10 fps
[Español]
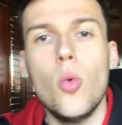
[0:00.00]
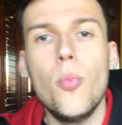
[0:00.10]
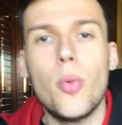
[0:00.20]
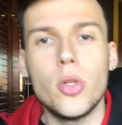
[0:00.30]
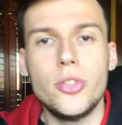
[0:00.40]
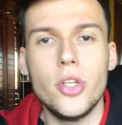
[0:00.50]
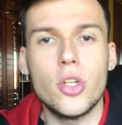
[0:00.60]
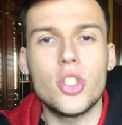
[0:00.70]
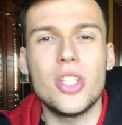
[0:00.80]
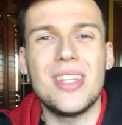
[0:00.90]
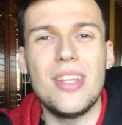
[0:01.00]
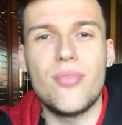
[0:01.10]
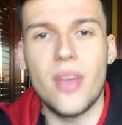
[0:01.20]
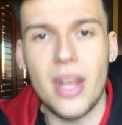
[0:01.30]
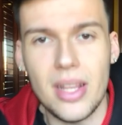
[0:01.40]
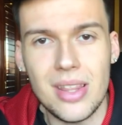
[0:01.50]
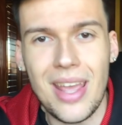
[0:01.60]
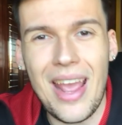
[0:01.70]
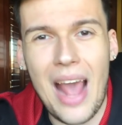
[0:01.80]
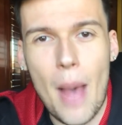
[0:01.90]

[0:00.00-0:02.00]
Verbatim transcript: un Paul George diferente